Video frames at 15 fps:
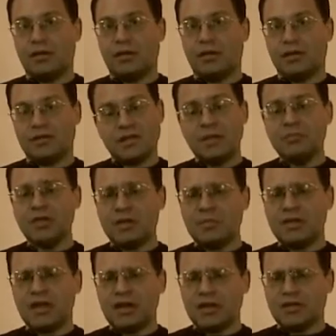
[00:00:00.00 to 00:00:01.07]
А сам
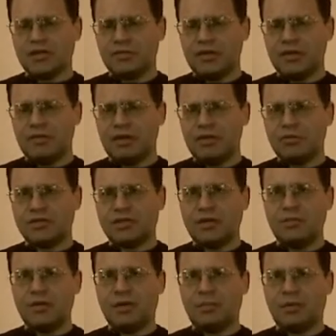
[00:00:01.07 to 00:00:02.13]
термин «оранжевая революция»
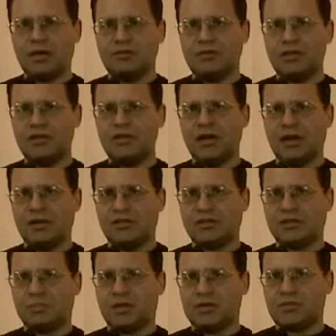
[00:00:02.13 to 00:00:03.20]
мне, правда, не
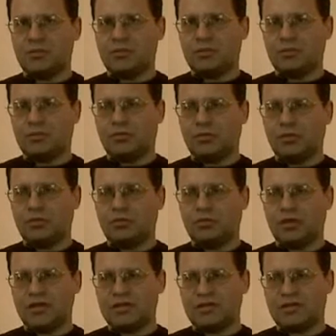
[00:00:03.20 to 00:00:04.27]
нравится, поскольку он у
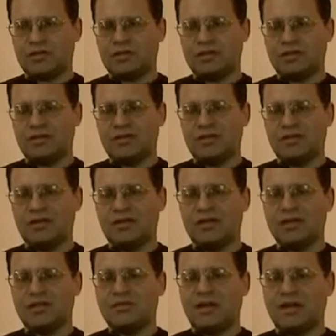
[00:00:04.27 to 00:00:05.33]
нас
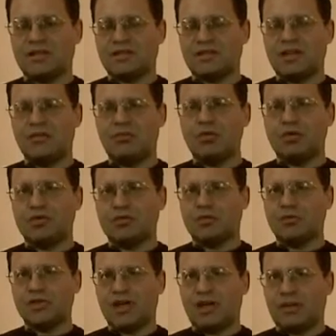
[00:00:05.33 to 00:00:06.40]
связан с довольно
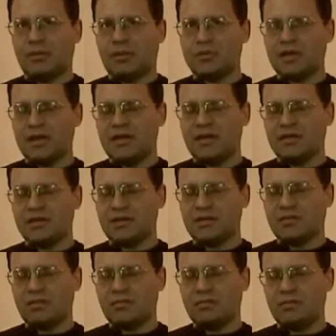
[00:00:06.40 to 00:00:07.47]
случайным
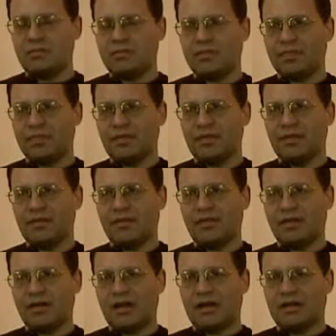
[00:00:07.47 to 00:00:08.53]
обстоятельством,
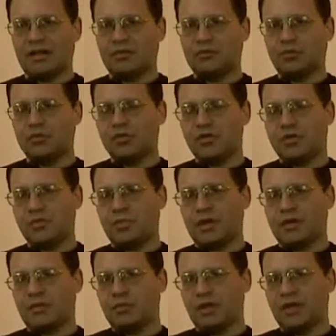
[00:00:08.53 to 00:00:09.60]
когда в
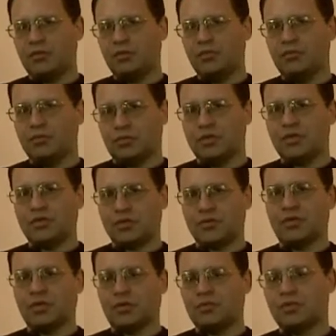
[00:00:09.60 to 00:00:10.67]
2005 году, в
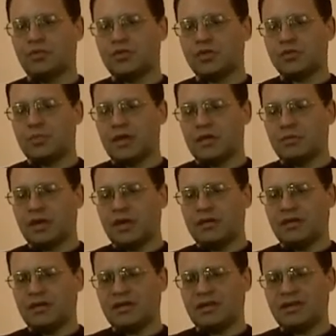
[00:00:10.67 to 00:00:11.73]
2004-2005
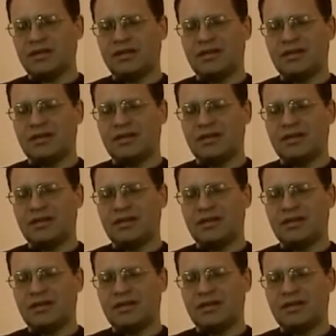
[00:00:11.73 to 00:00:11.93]
годах